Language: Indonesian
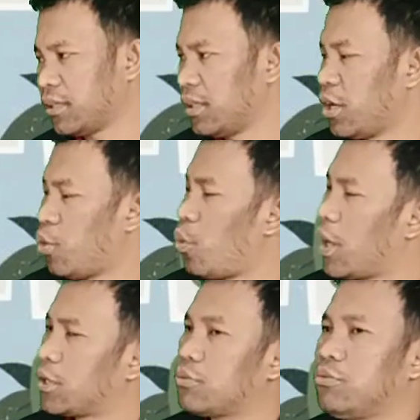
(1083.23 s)

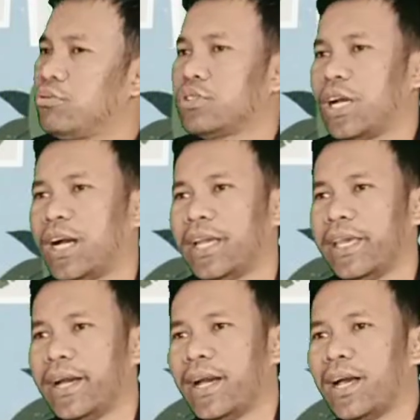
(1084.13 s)
Waktu
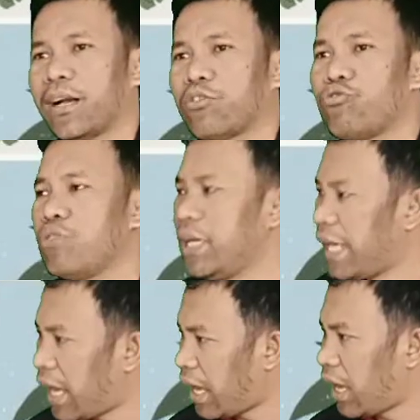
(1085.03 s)
saya
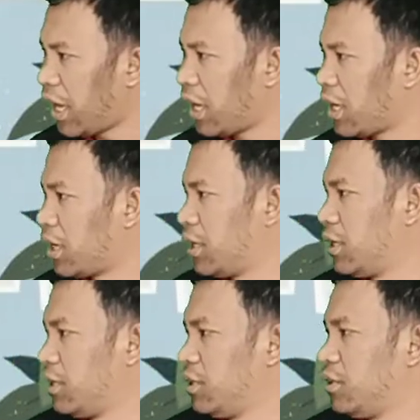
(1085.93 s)
kuliah.
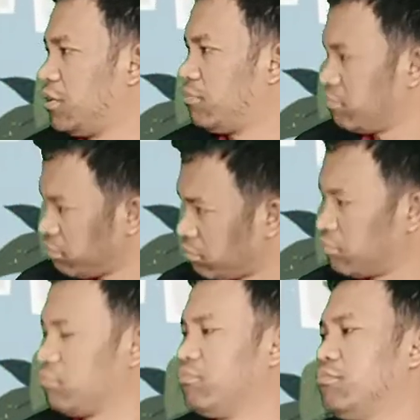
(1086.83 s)
Oh.
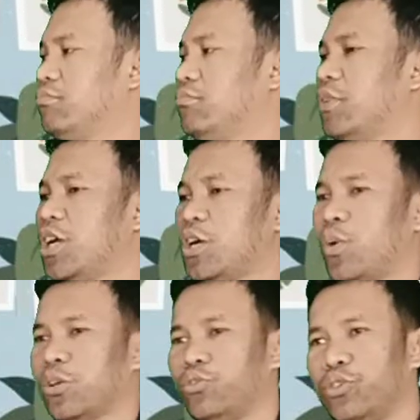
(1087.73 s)
Hmm.
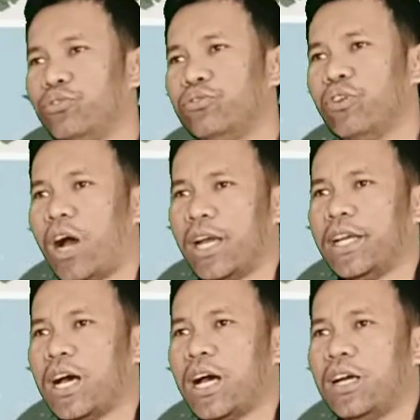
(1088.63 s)
Waktu itu
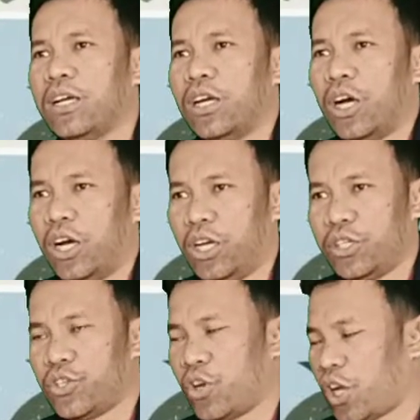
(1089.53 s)
ada uh,
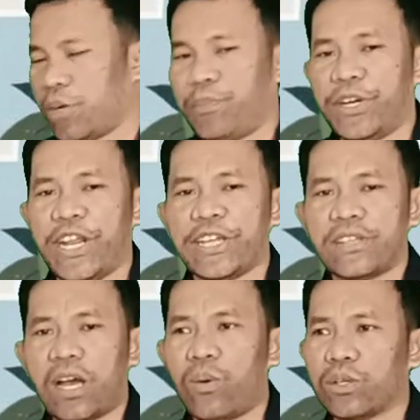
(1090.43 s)
seorang
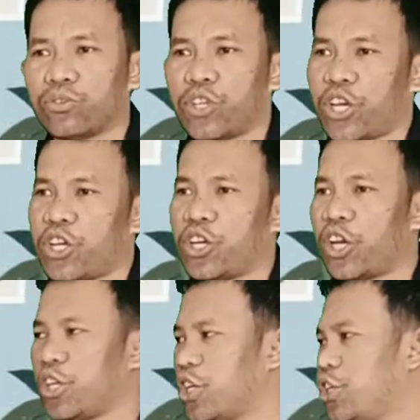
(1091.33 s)
pendeta waktu saya ke
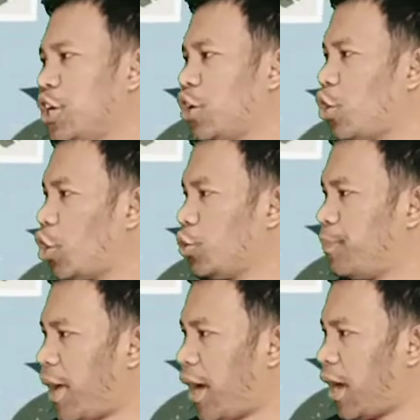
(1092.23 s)
gereja dia
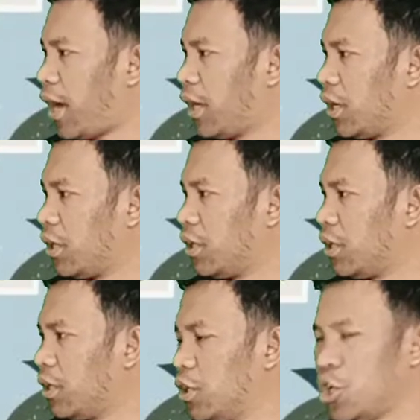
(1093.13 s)
khotbah. Hah?
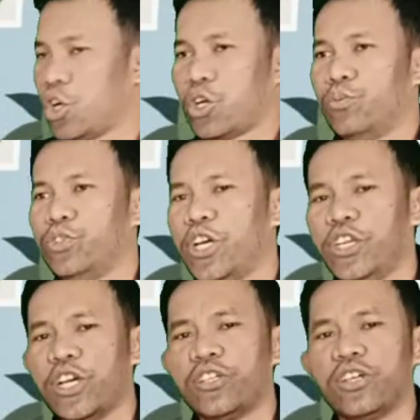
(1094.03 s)
Kemudian
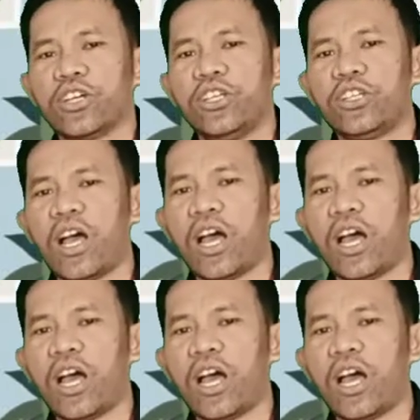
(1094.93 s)
dia cerita,